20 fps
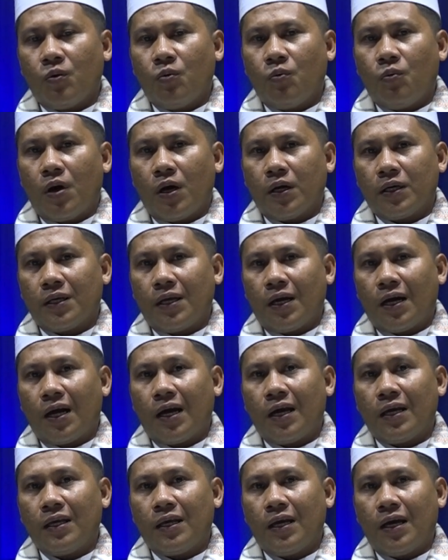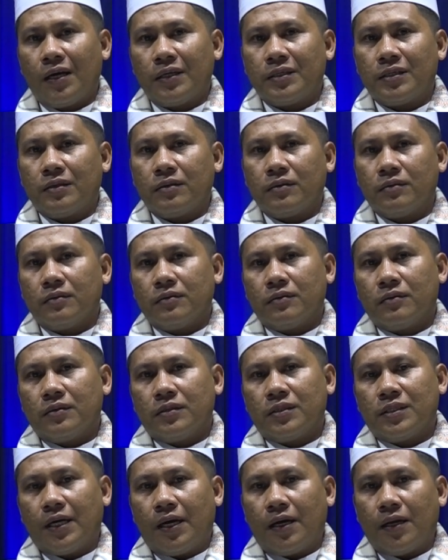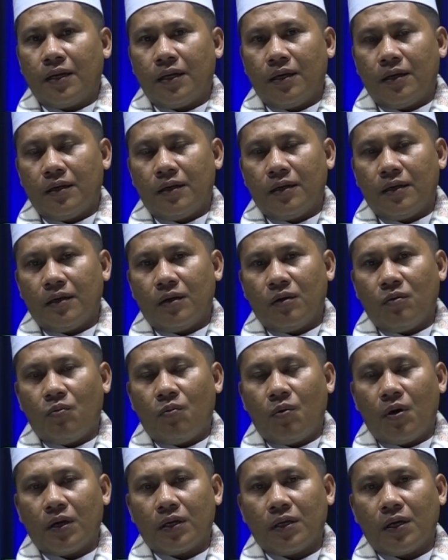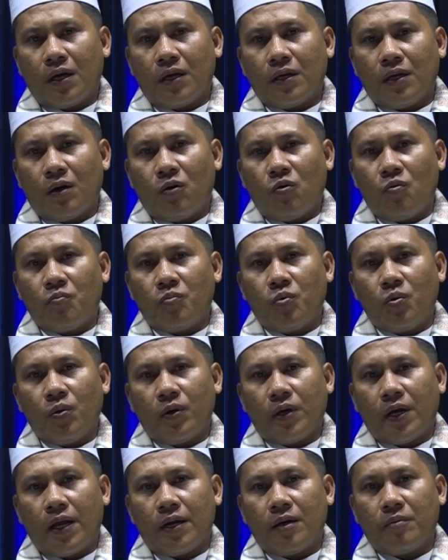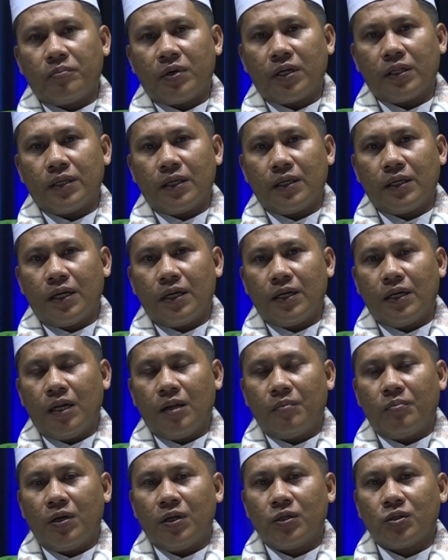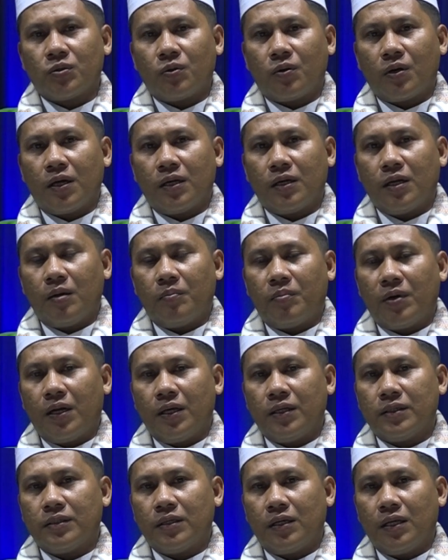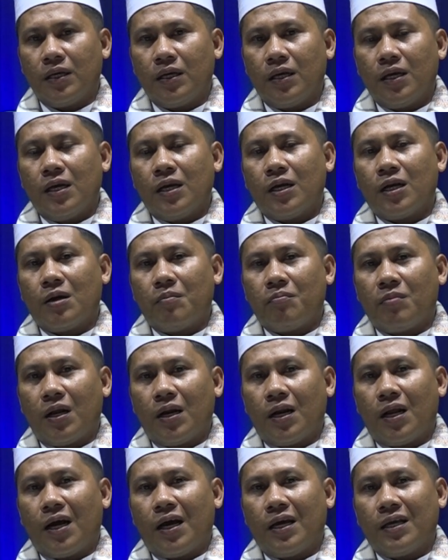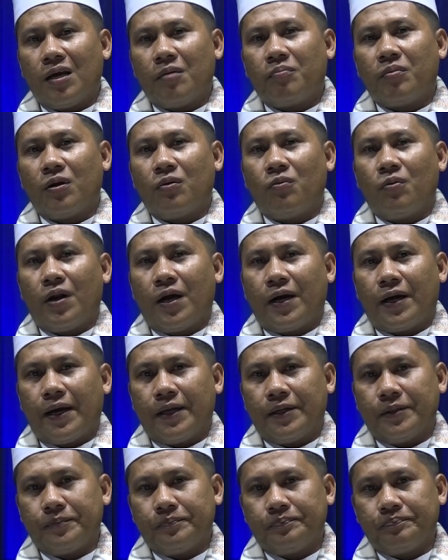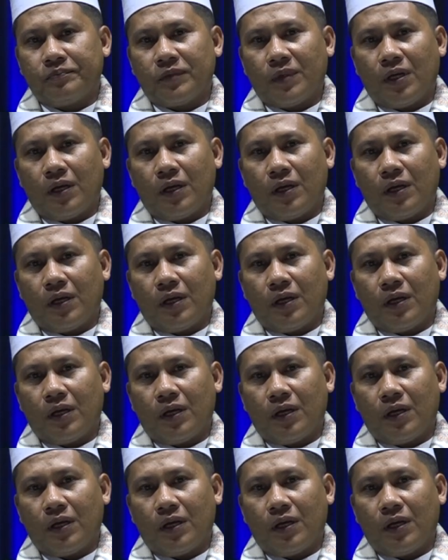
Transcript: Uang yang ayah cari, uang yang ayah kumpulkan, pertanyaan daripada seorang daripada istri, kemana ayah pergunakan.